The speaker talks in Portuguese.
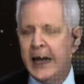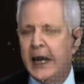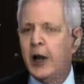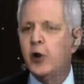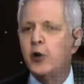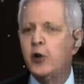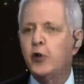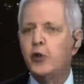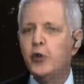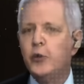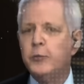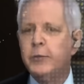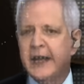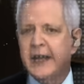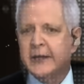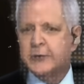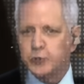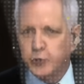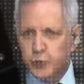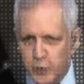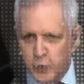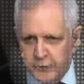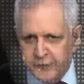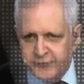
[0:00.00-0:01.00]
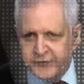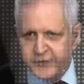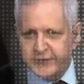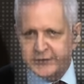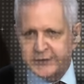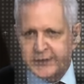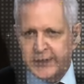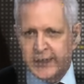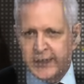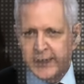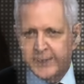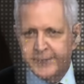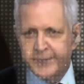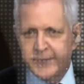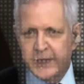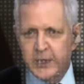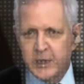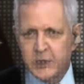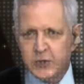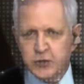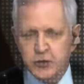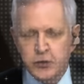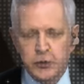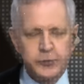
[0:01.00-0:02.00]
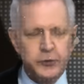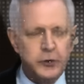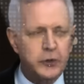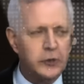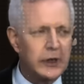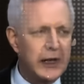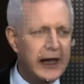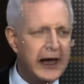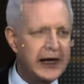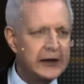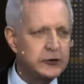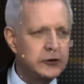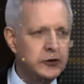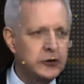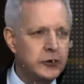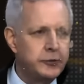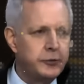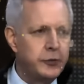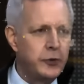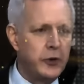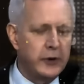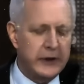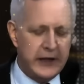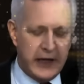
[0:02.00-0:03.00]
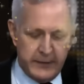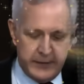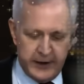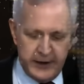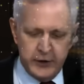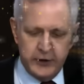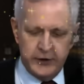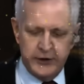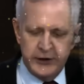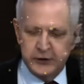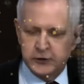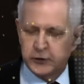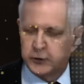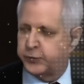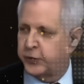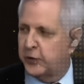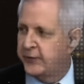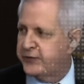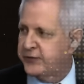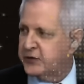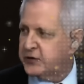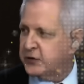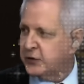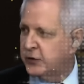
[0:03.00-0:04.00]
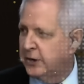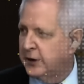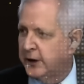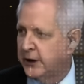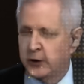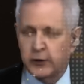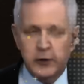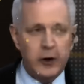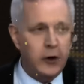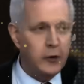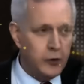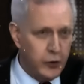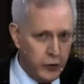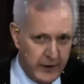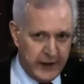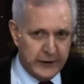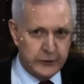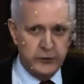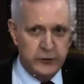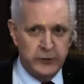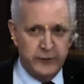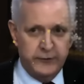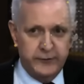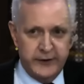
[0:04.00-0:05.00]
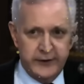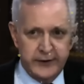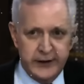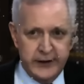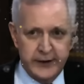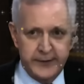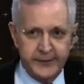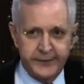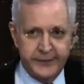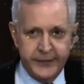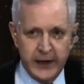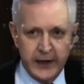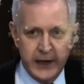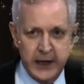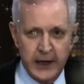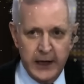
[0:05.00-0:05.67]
Alguma dúvida sobre o lado que o povo, que a maioria do povo escolheu, alguma dúvida?